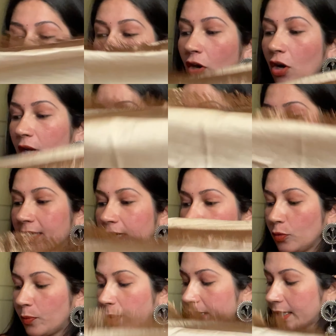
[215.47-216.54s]
और इसका
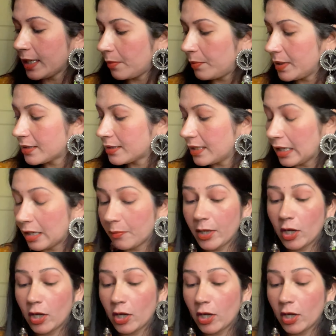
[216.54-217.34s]
दुपट्टा भी सिल्क में